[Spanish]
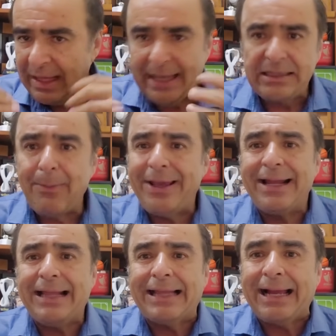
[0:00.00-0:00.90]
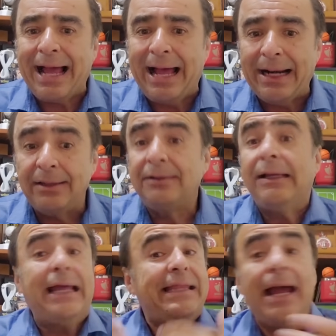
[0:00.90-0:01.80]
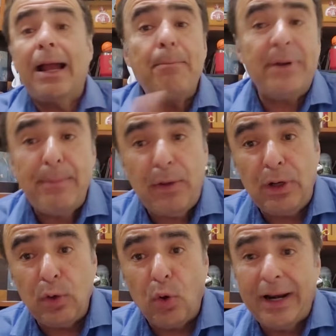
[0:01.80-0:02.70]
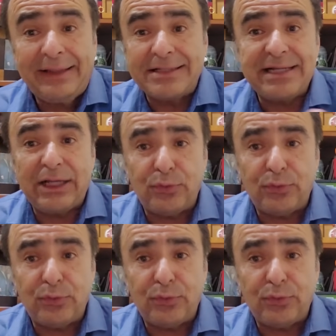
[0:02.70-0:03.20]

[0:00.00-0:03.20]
que te vayan a atacar, que te hagan primero el gol antes de que